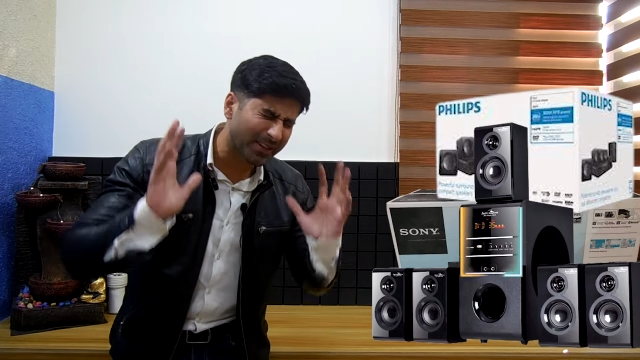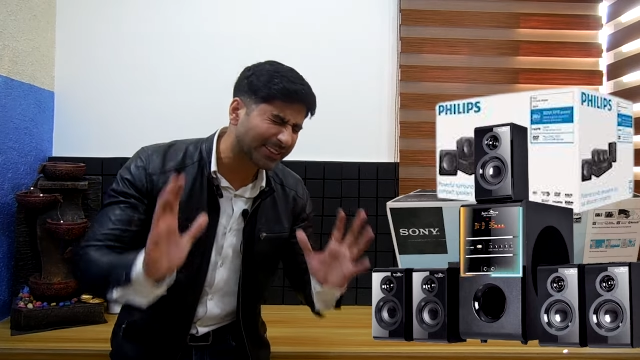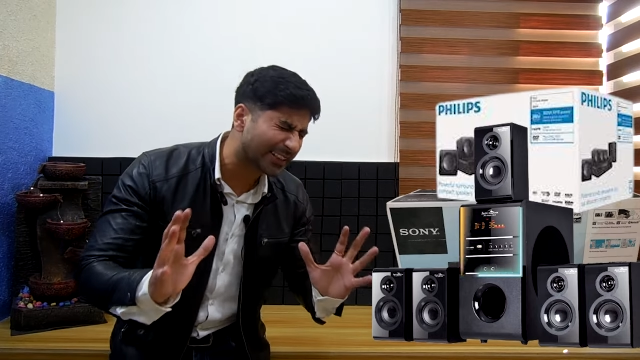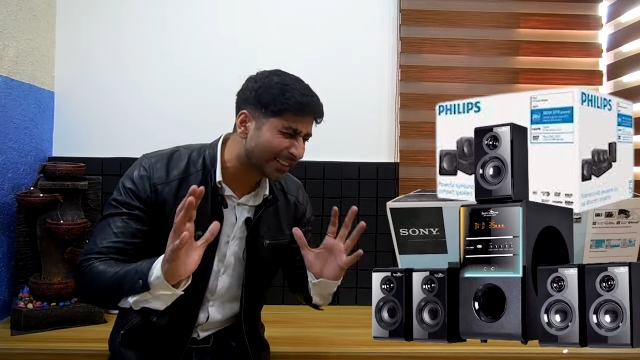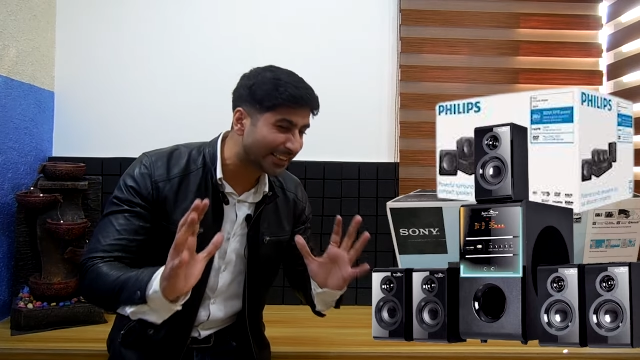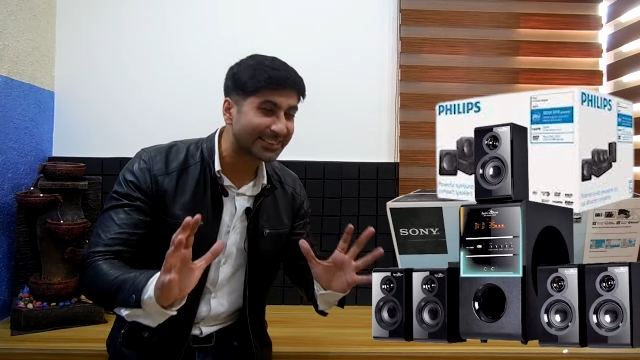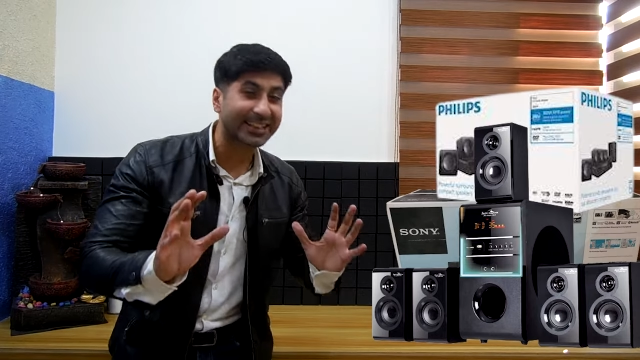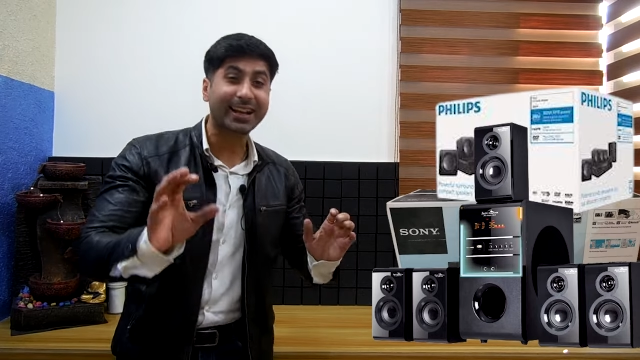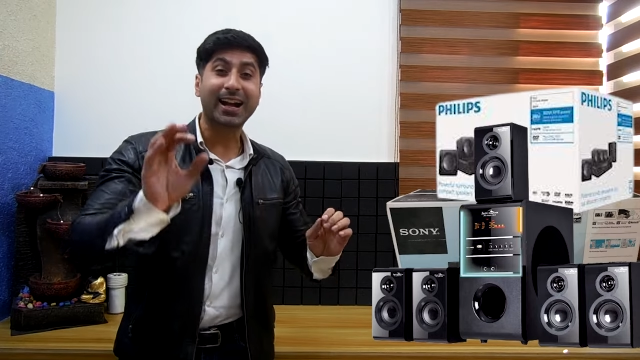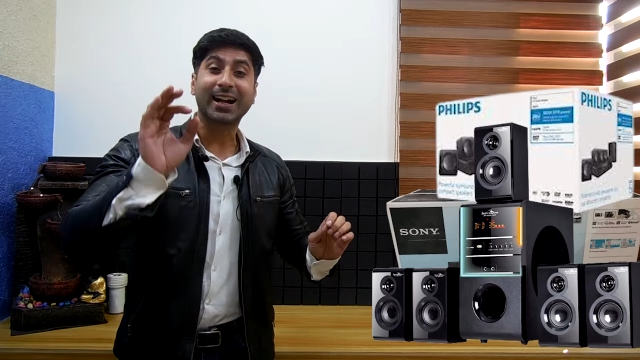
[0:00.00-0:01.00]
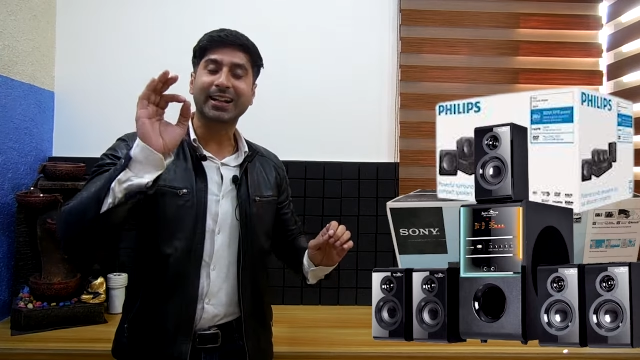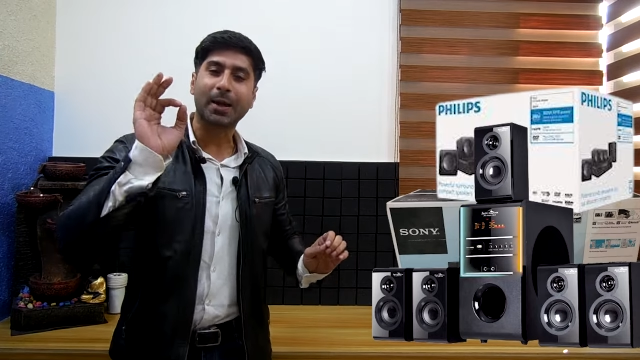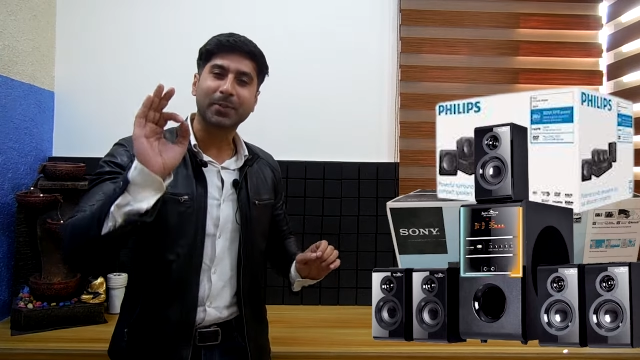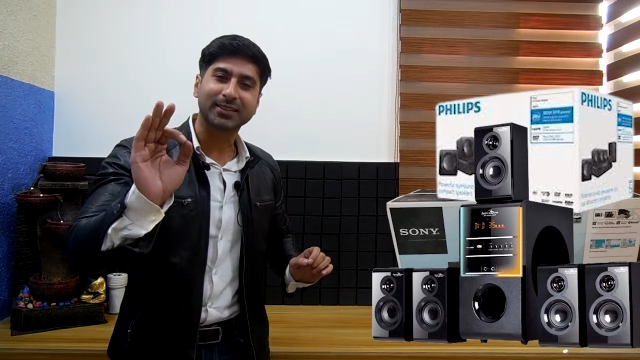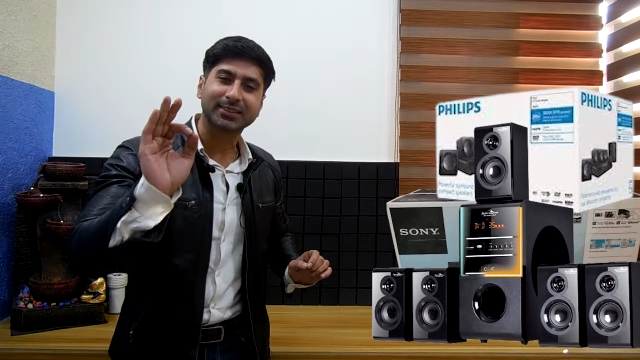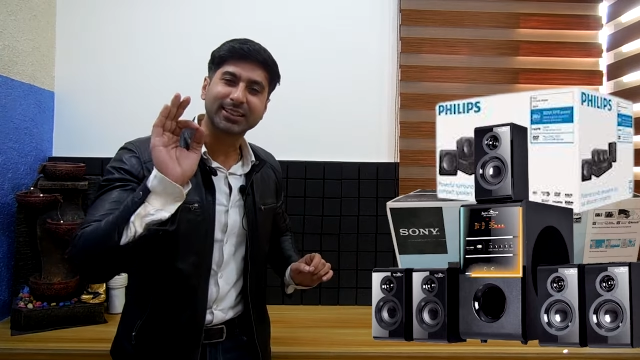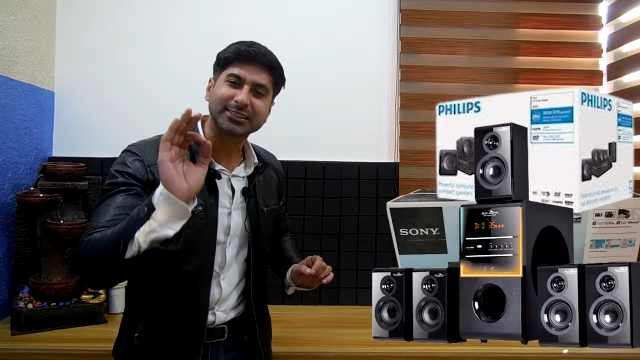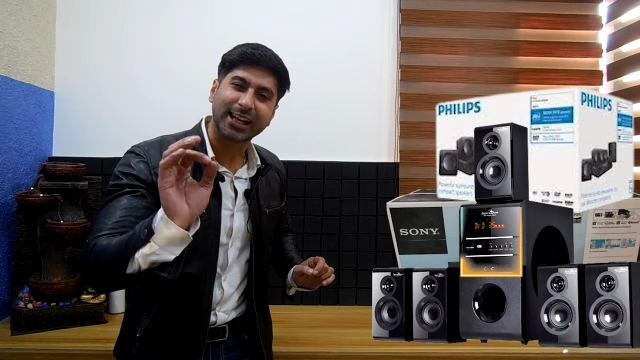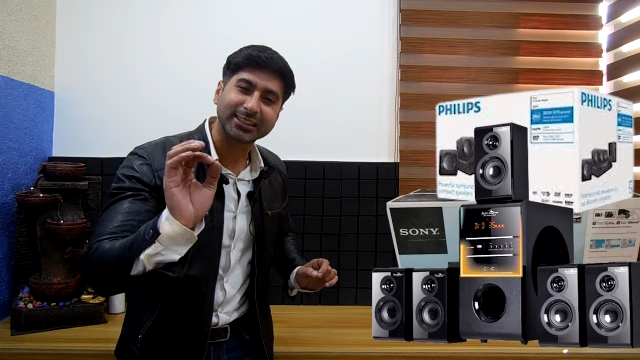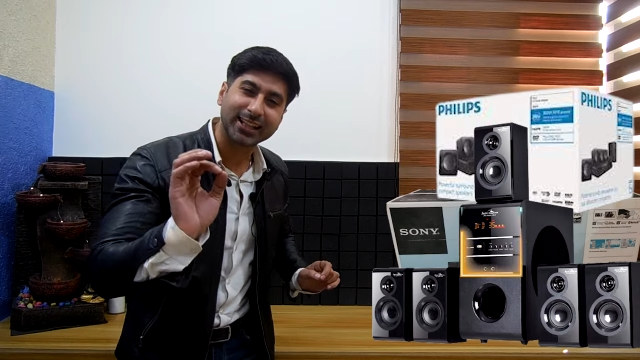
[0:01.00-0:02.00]
मत लीजिएगा अगर आपका
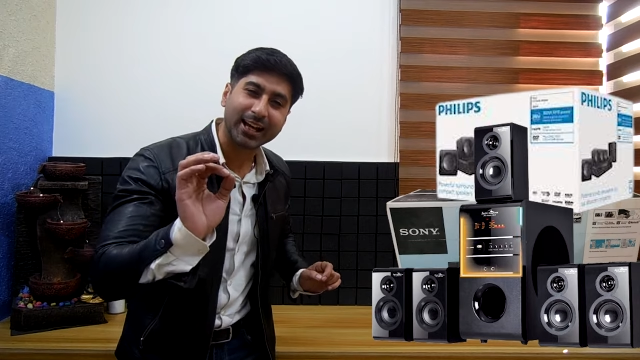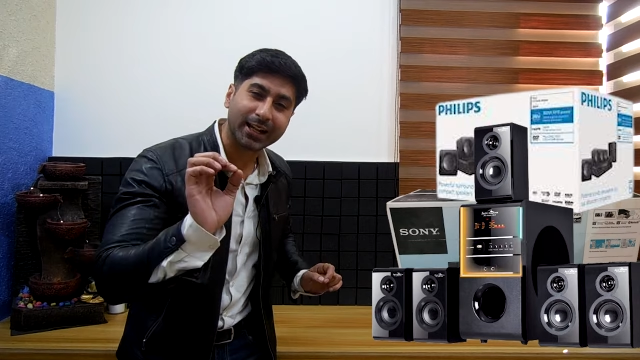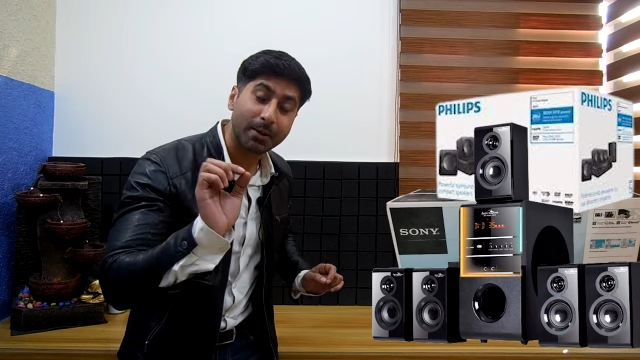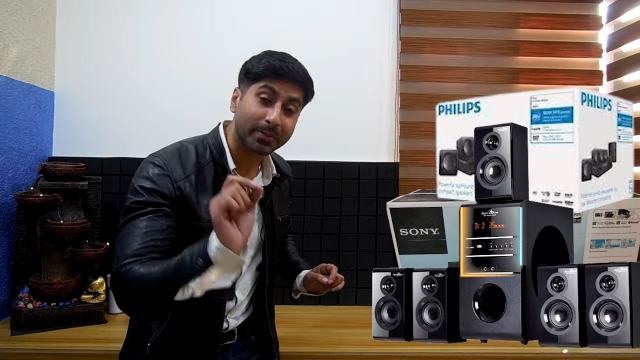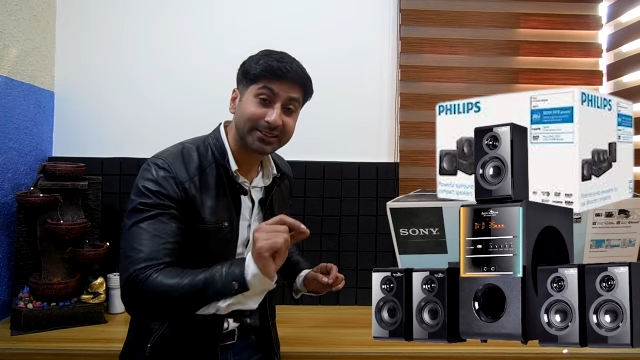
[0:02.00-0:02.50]
दस हजार का